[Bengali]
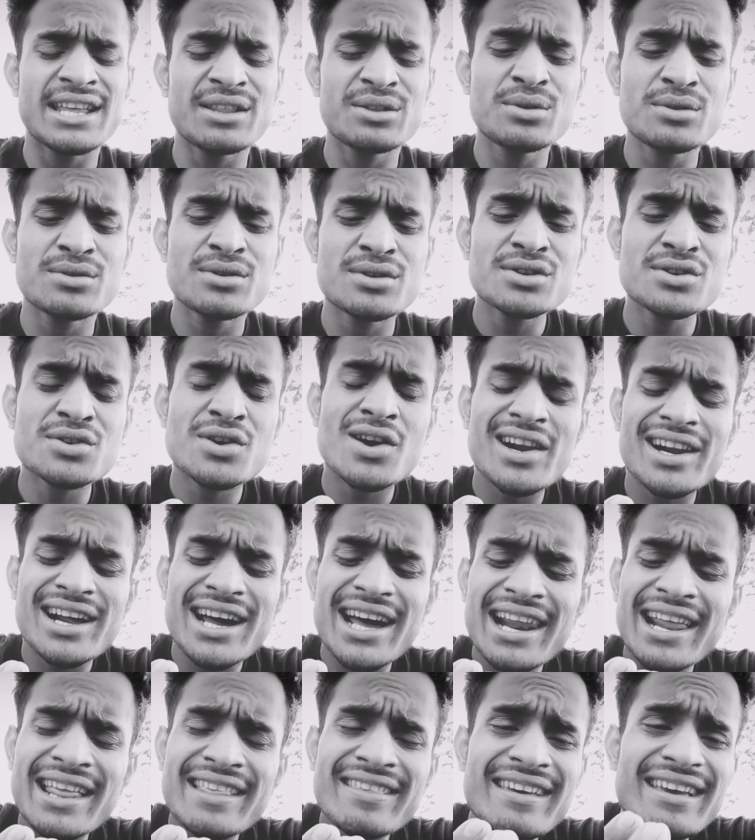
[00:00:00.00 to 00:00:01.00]
কিন্তু
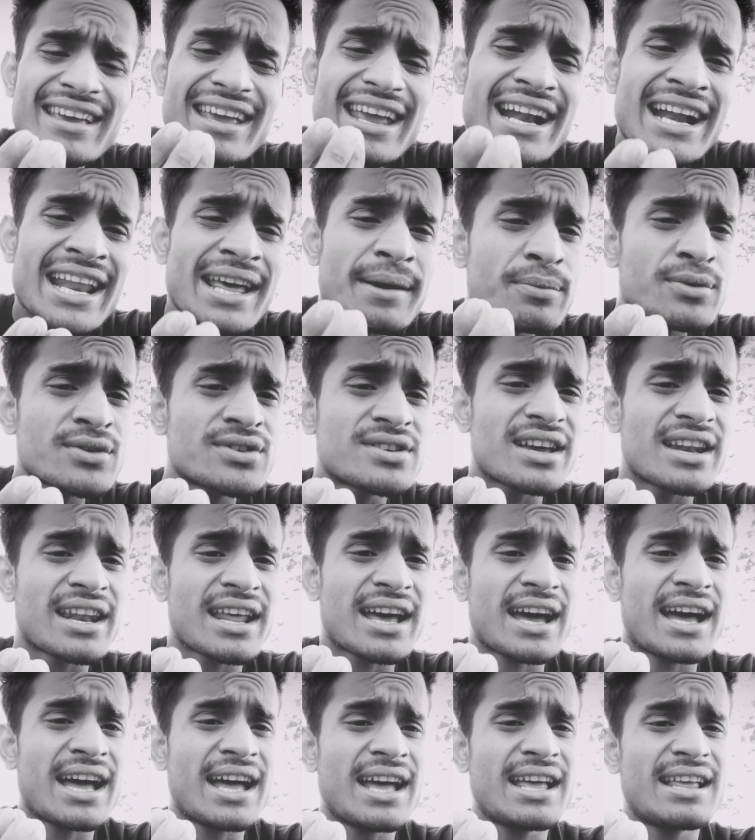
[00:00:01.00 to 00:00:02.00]
সরকারে যে এডে বুঝে
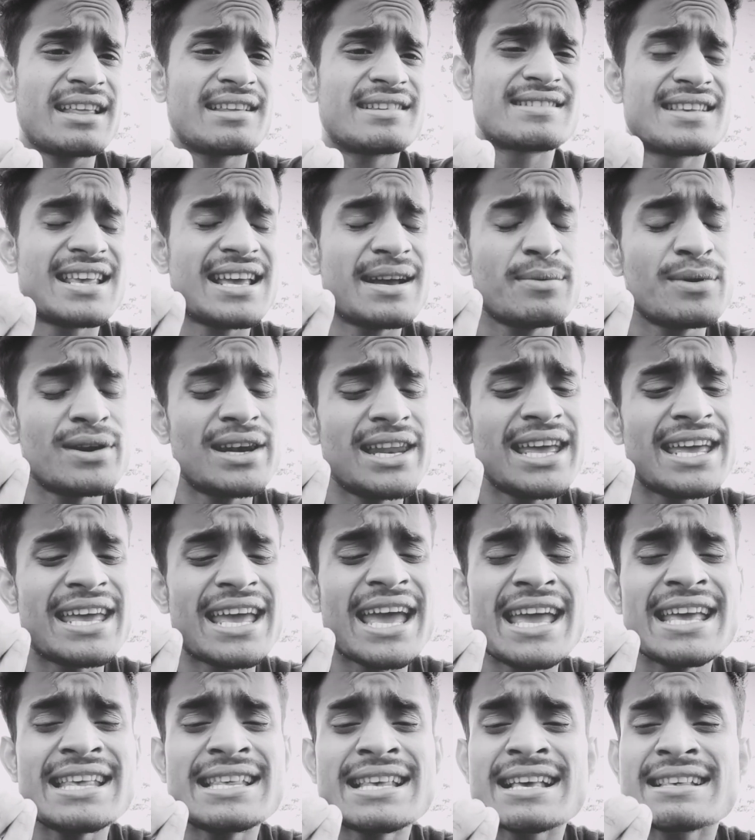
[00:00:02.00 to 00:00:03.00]
না যে বলে
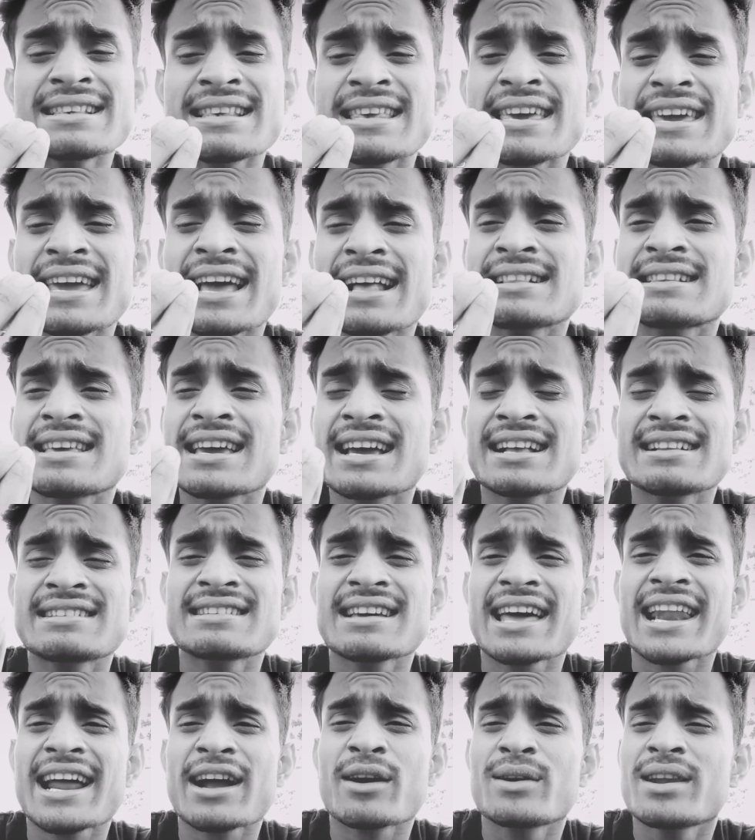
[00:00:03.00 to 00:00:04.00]
এই যে সিঙ্গেল সিঙ্গেল
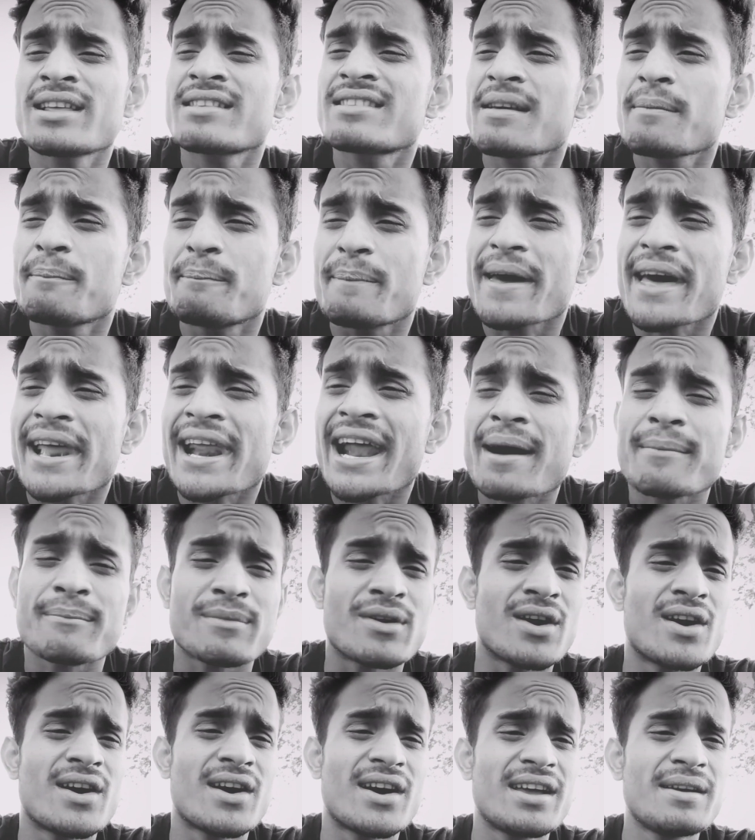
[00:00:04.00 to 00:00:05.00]
চেহারাগুলো যে ব্যারাম
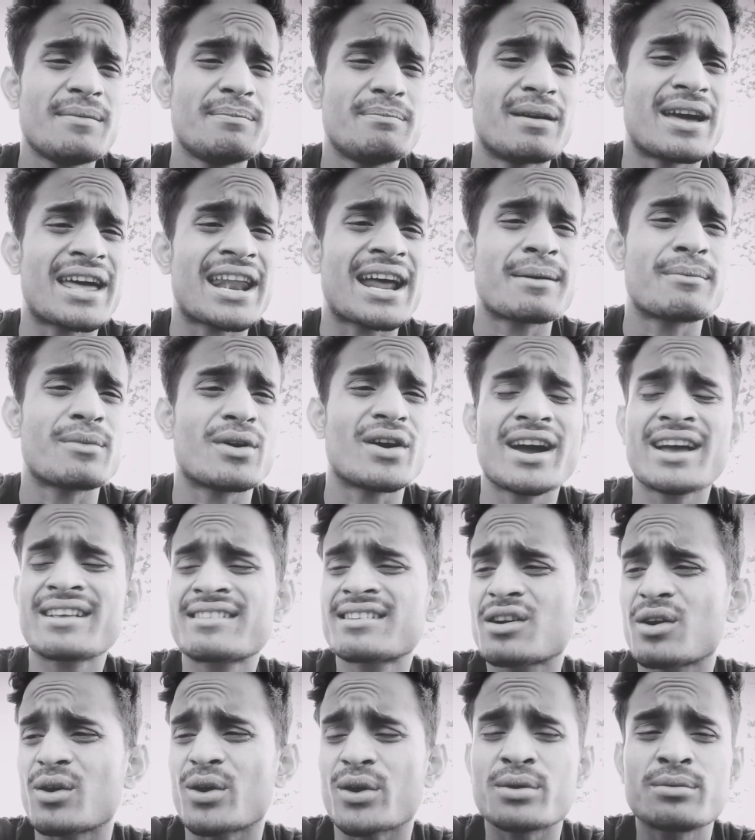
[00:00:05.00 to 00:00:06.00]
হয় ব্যারাম হয়
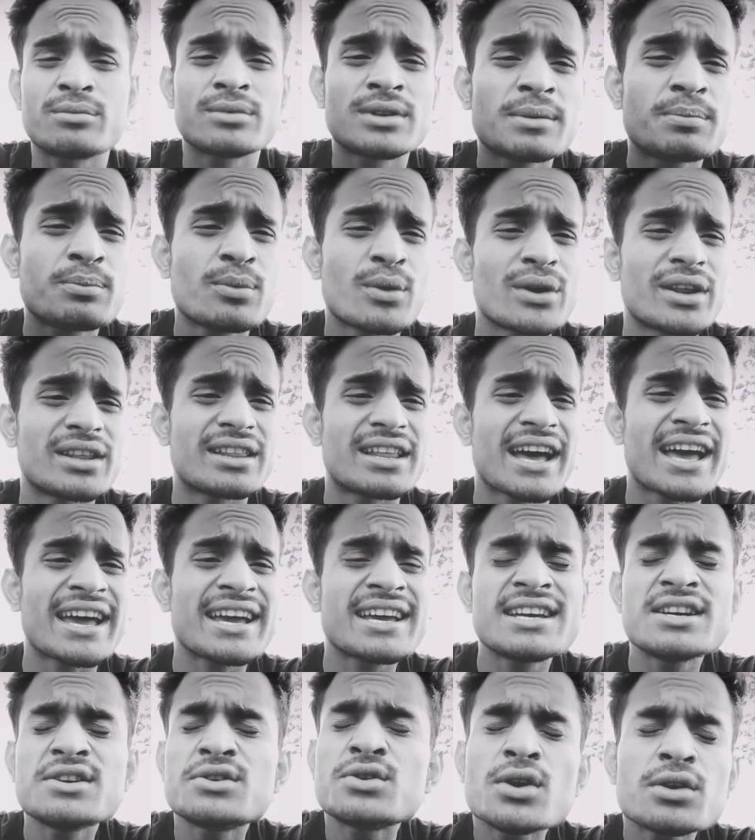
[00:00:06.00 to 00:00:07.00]
যে ঘরের মধ্যে পড়ি
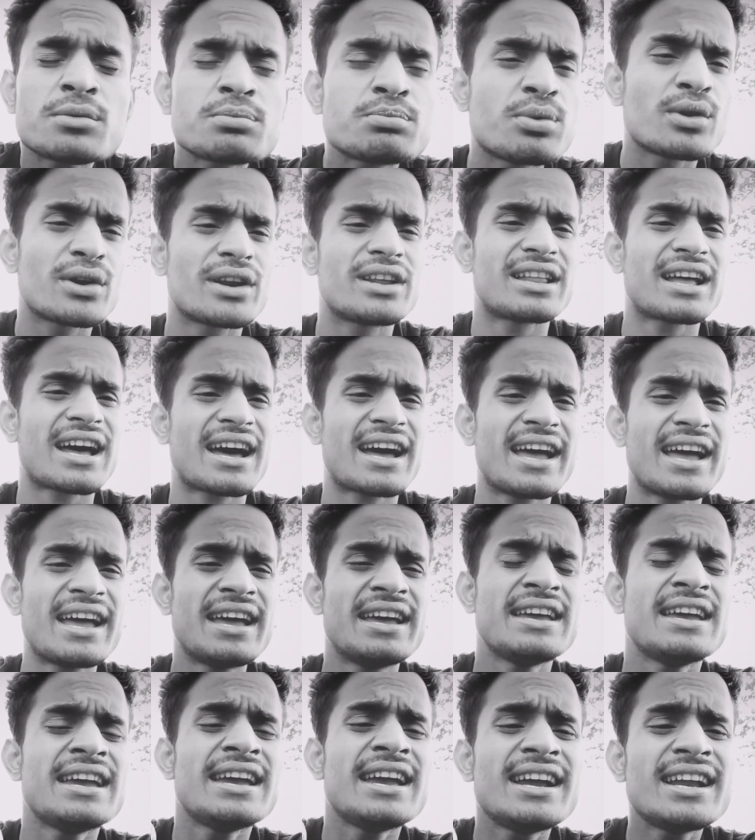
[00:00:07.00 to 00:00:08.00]
থাকে কিশোর পড়ি থাকে
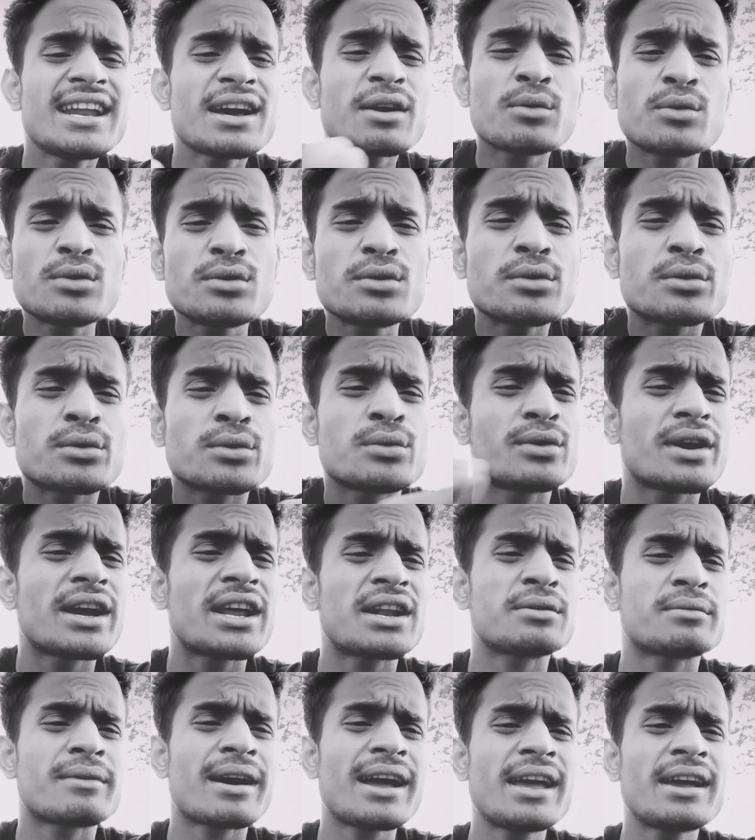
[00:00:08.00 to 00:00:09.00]
এটা কোনো
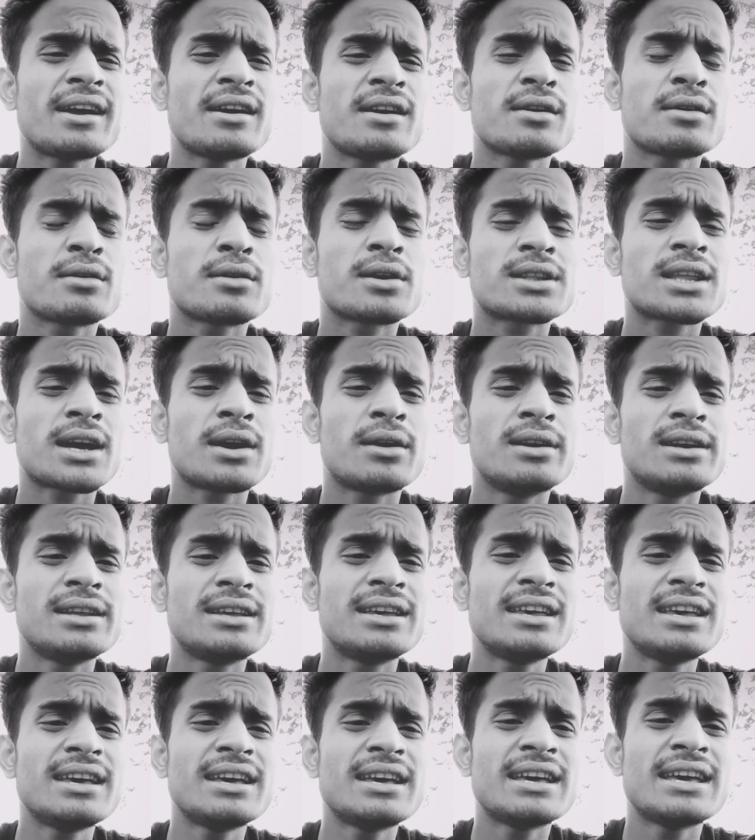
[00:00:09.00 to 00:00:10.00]
রোগে নয় কথা হল
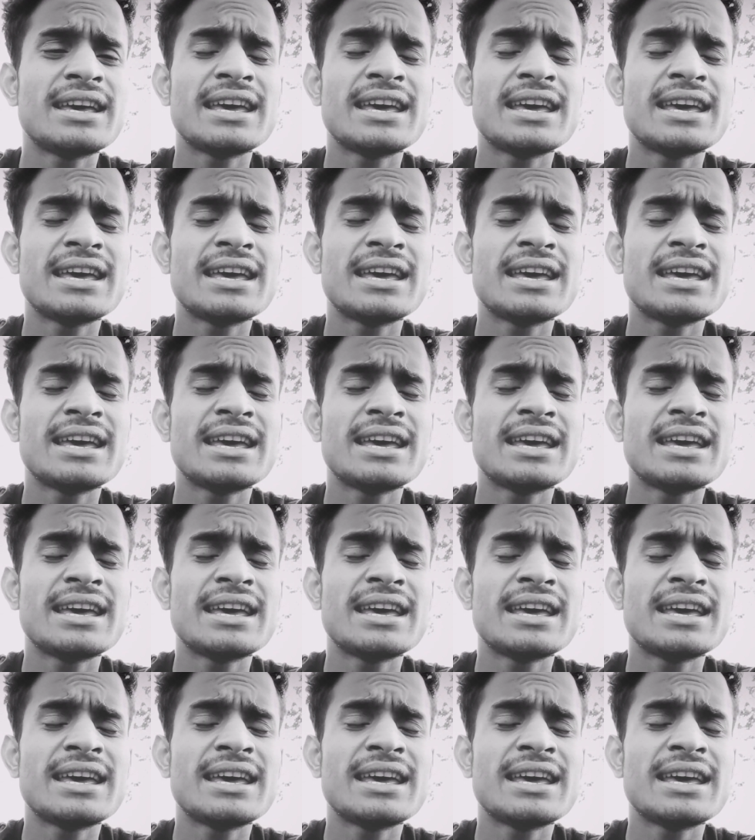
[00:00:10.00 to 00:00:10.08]
কি